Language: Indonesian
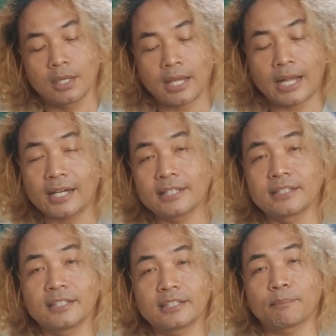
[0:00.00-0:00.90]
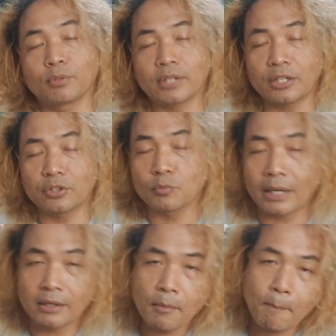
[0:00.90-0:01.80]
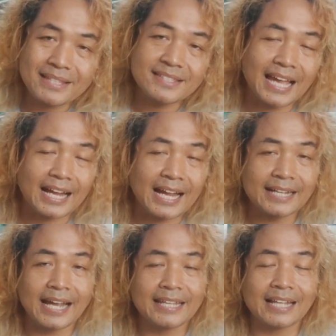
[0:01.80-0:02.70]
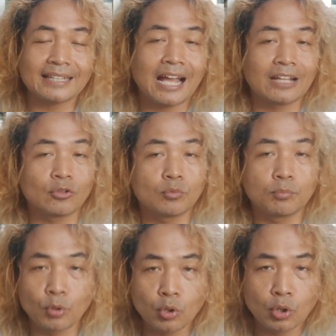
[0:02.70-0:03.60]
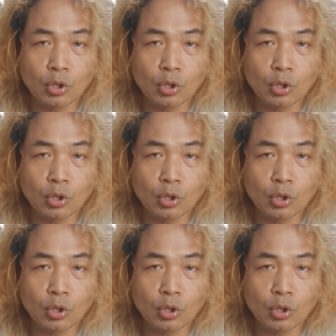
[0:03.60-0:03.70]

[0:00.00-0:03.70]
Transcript: karena di sini sebutkan cuman menjaga daya tahan tubuh